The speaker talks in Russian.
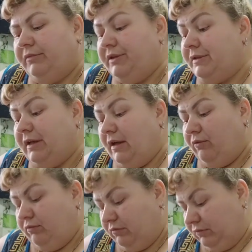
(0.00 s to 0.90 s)
Не
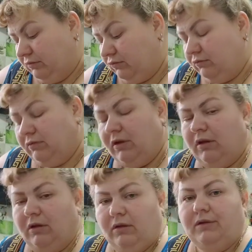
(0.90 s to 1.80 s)
знаю. Ну,
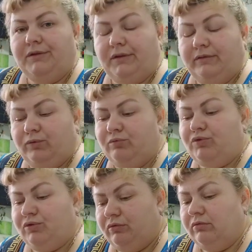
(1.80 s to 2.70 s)
дело в
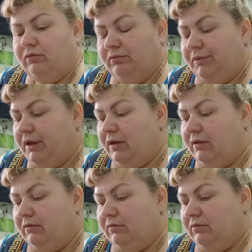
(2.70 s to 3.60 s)
том, что
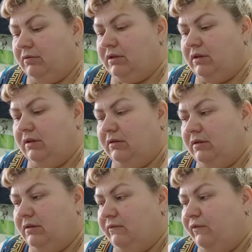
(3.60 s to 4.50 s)
меня сильно
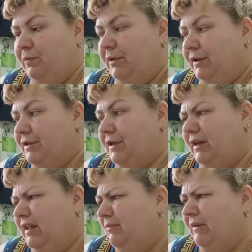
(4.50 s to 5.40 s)
это выбило из
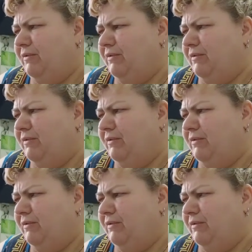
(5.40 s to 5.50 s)
колеи.